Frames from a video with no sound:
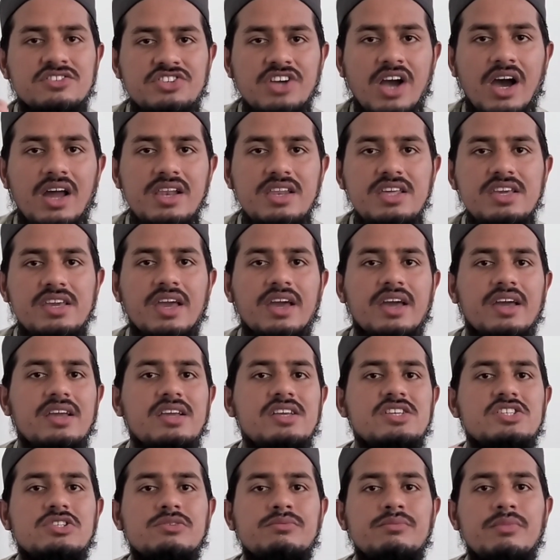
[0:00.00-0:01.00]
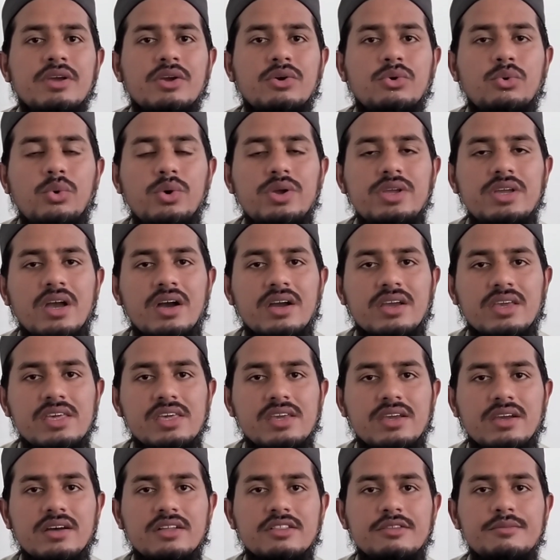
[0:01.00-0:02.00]
जाली है इसमें कोई
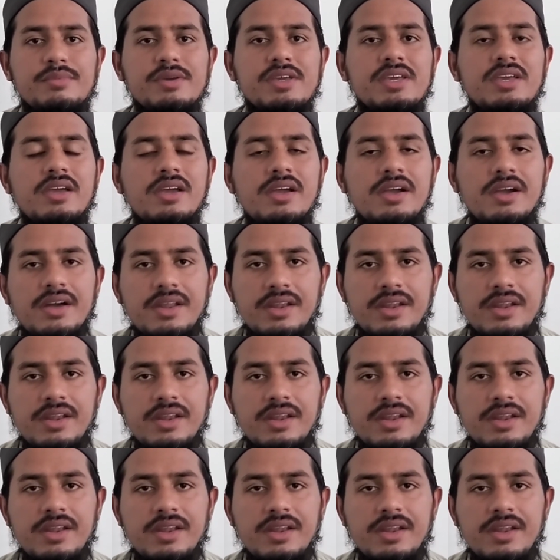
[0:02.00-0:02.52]
हकीकत भी